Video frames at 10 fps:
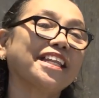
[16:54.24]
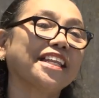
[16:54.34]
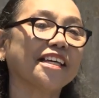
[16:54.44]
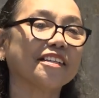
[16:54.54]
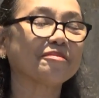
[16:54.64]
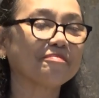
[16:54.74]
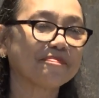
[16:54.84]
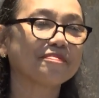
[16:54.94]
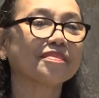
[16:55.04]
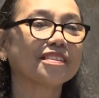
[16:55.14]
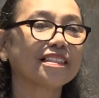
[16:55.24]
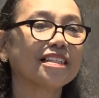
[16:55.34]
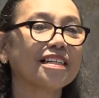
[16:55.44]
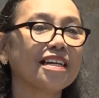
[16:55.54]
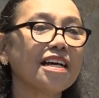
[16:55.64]
ini,
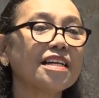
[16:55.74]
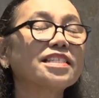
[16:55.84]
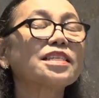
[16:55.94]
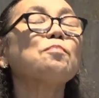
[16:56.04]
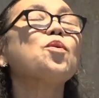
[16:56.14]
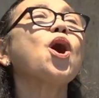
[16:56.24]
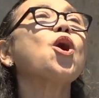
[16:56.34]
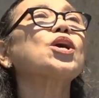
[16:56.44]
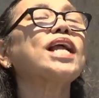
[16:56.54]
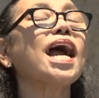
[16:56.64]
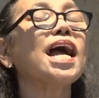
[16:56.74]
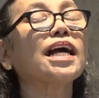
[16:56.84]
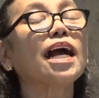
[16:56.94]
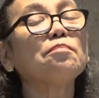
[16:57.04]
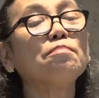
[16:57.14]
semua orang
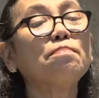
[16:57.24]
akan